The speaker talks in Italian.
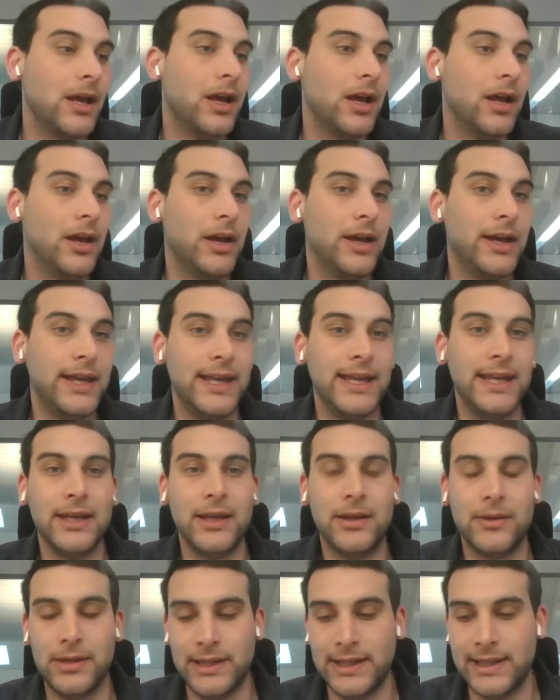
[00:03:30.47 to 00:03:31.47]
Eh,
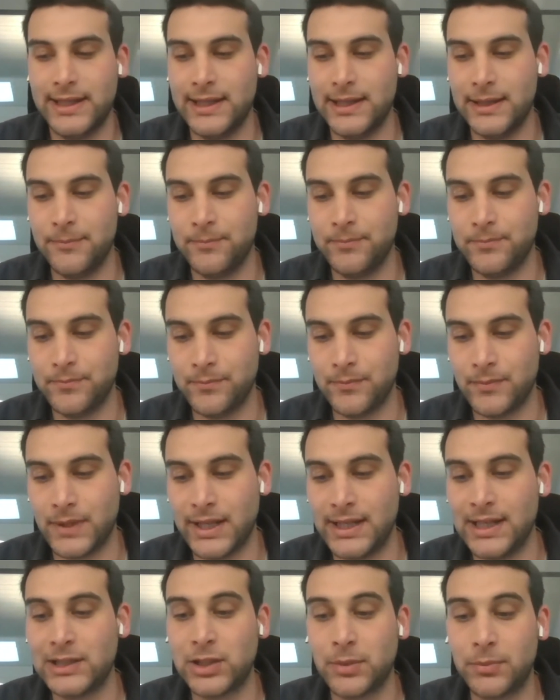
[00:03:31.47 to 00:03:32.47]
e le, mm,
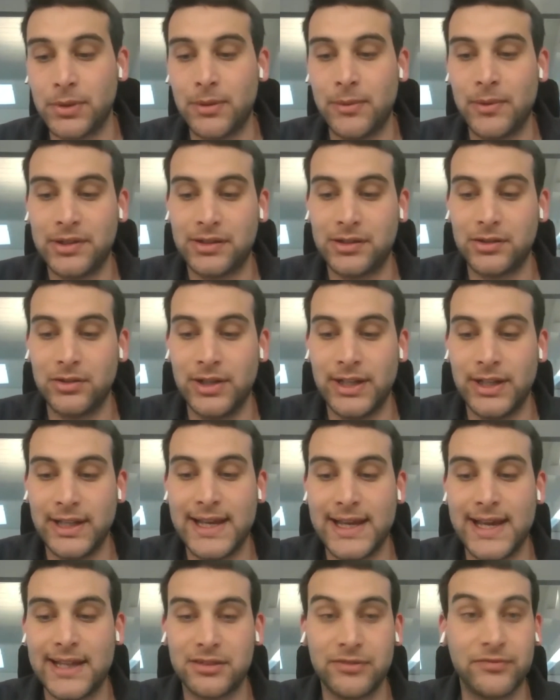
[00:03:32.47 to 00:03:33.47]
l'altro problema sono le
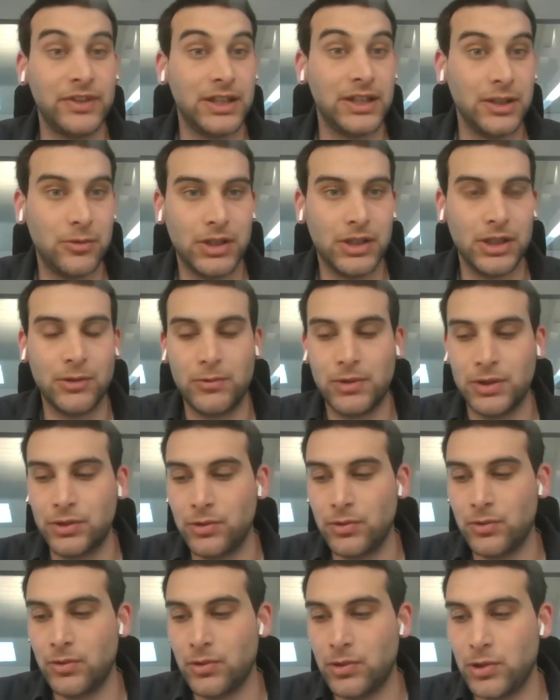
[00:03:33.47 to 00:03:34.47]
gas fee, quindi
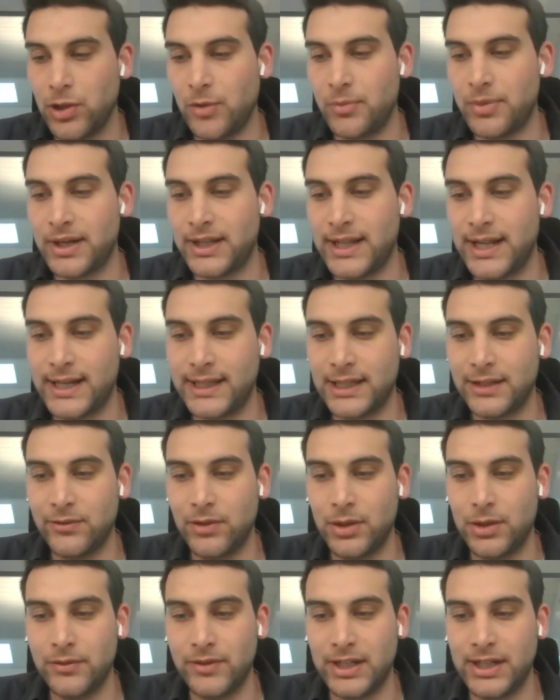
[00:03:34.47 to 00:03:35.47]
quando l'opera d'arte
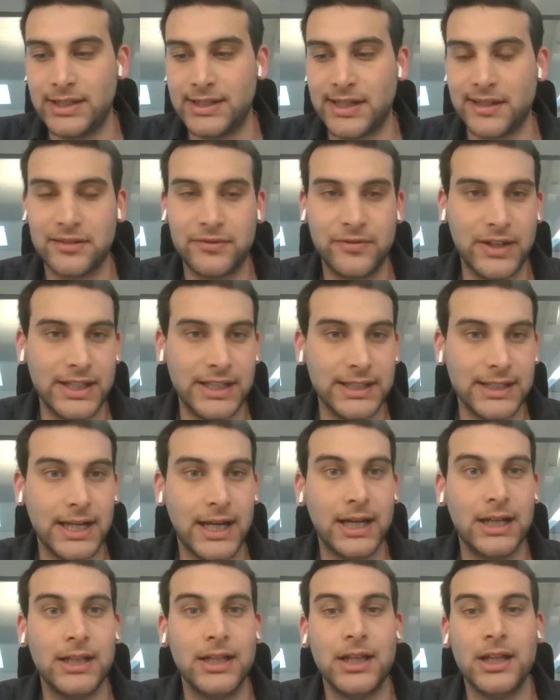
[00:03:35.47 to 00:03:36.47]
poi viene
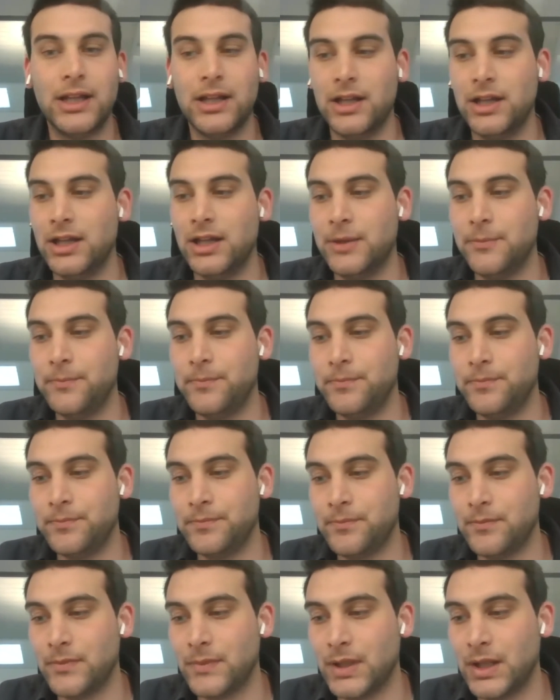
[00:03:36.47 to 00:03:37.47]
trasferita,
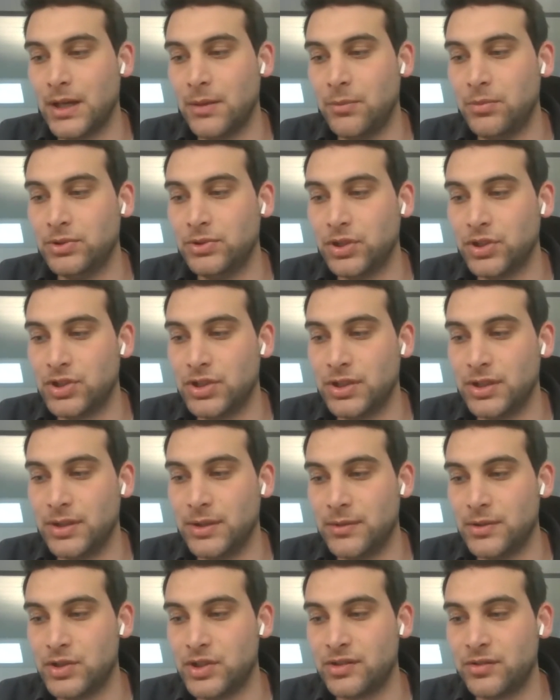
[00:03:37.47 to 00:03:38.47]
ehm, appunto
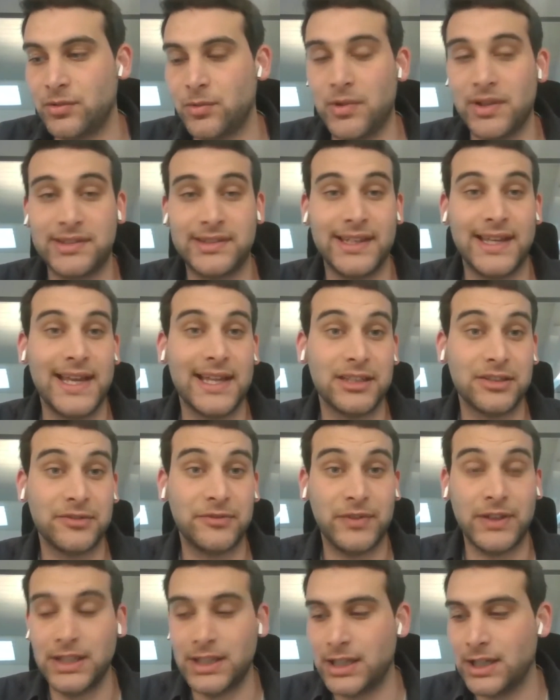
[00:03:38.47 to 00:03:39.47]
ci, ci, sono queste gas
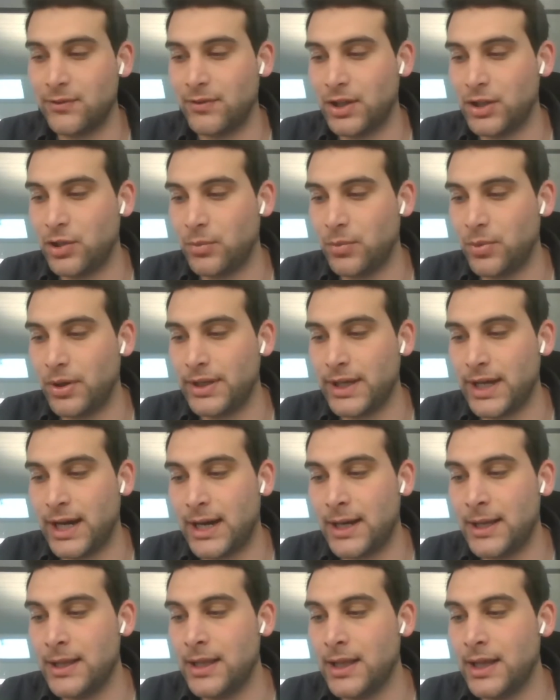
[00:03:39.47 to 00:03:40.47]
fee che vanno poi
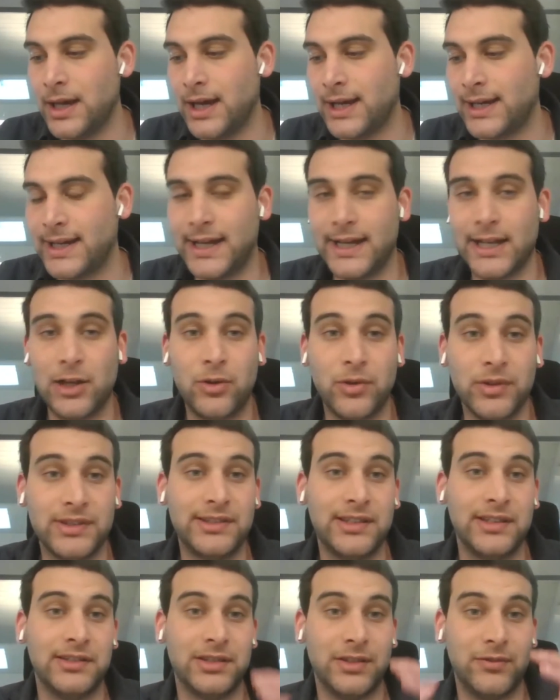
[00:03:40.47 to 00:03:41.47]
a a creare il
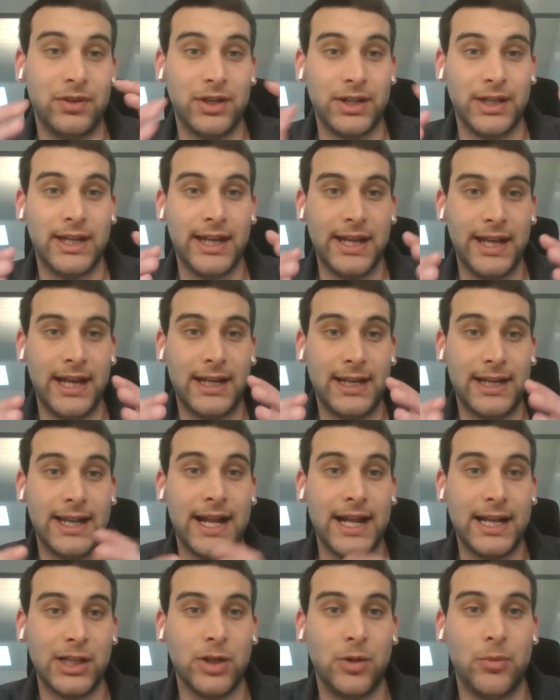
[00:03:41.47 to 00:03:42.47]
consenso e vanno a, crea- a
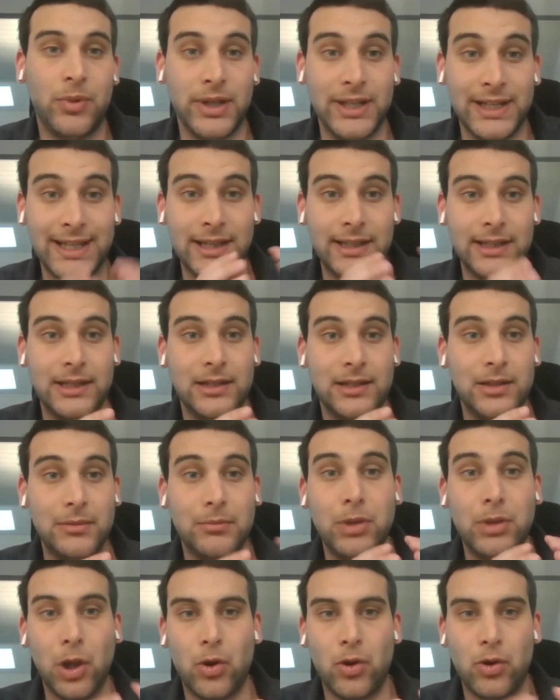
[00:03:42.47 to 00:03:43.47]
creare no, poi il
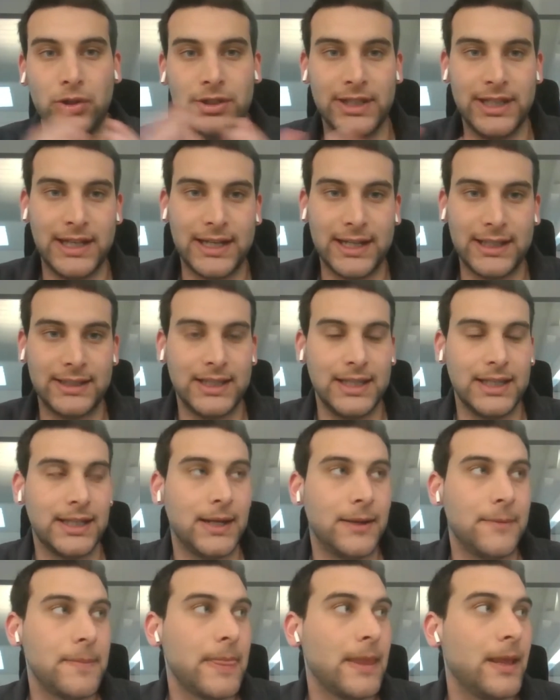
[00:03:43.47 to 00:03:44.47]
blocco della
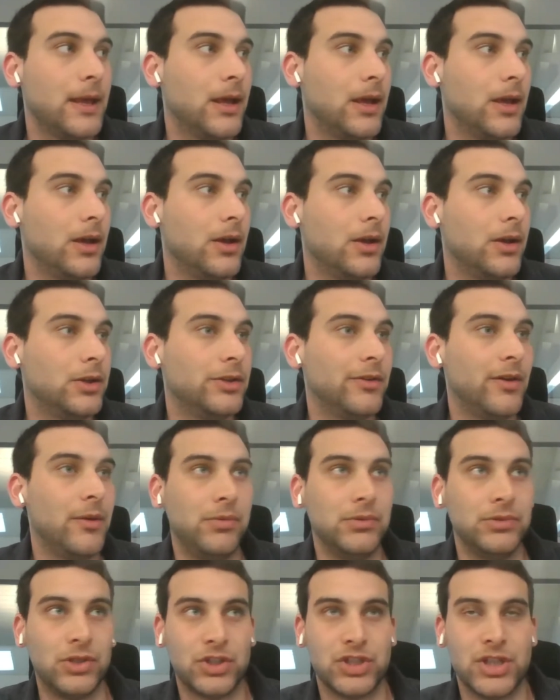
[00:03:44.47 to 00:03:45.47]
catena eh, dove
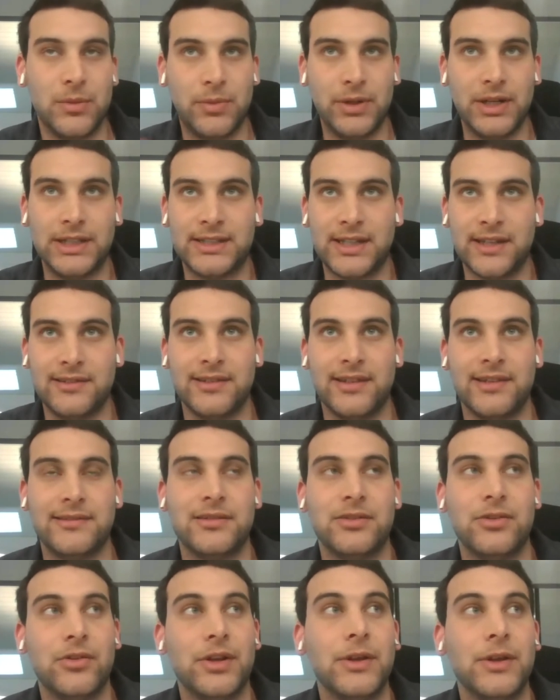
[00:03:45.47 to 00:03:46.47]
appunto c'è poi la
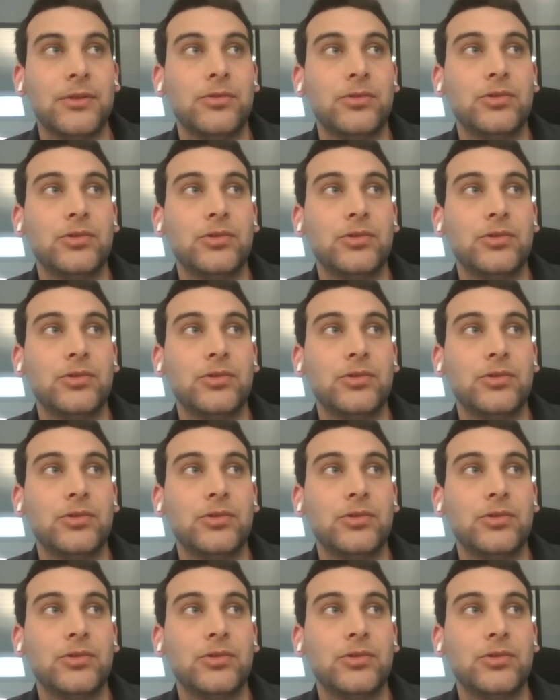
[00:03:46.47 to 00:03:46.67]
transazione.